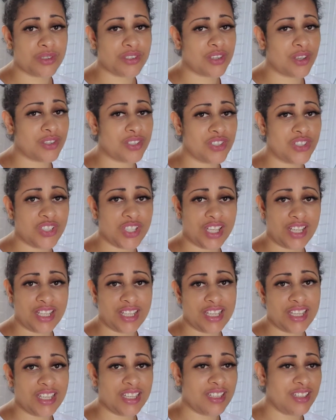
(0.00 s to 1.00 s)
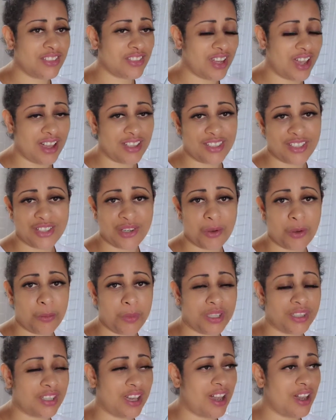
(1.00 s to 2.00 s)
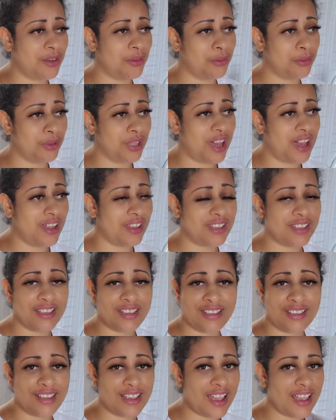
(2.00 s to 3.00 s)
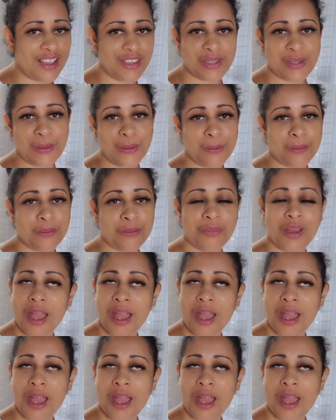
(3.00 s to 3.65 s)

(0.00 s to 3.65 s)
é só assistir ali e já deixar o comentário, o like, e é isso.